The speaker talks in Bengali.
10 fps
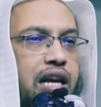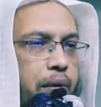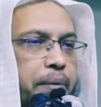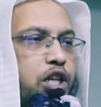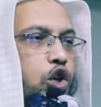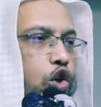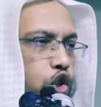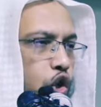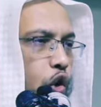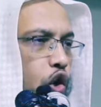স্বাভাবিক যে
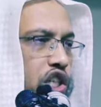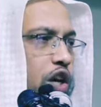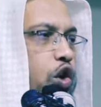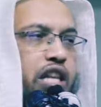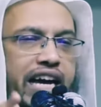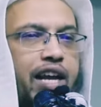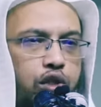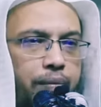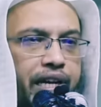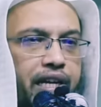অংশগুলো সেগুলো দেখানো
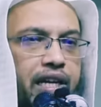যাবে